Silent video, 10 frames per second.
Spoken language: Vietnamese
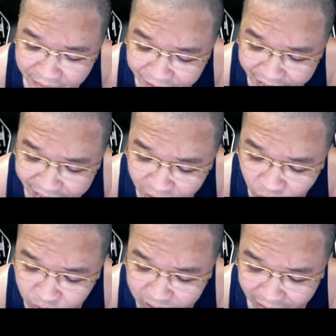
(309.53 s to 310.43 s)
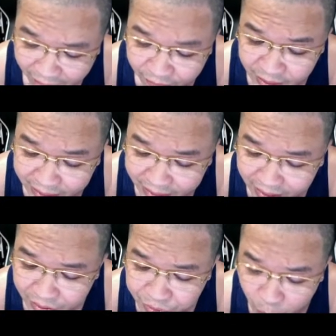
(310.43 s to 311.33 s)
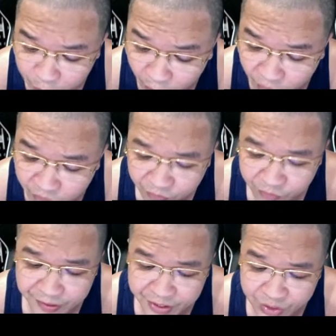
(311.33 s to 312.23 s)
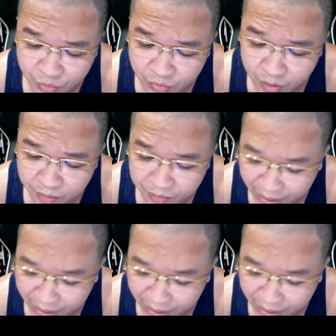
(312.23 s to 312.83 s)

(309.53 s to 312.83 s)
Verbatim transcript: về cũng chỉ là phân tích nói mồm và dùng mõm mà